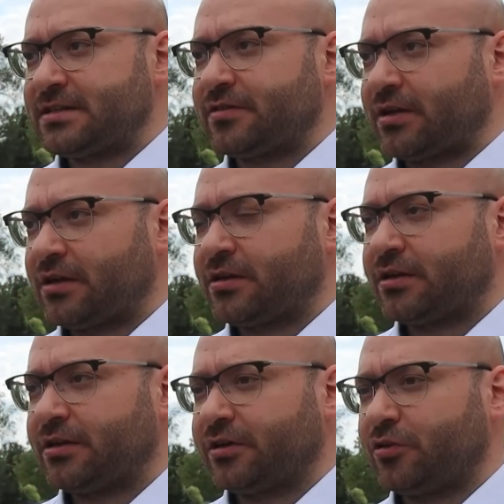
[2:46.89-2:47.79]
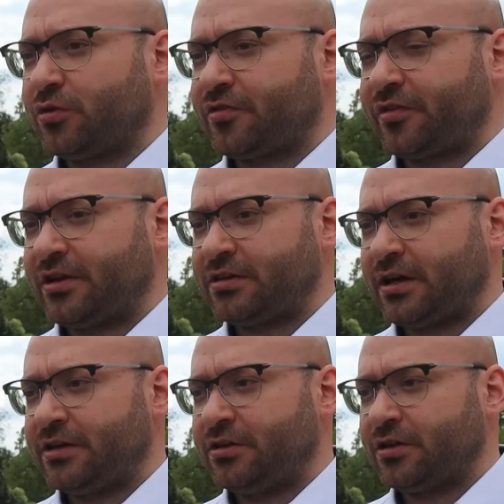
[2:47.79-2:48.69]
also in anderen Regionen ist es ja in
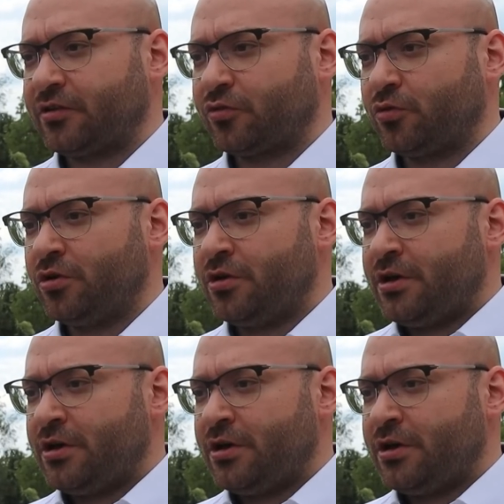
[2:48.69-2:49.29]
Teilen äh, so.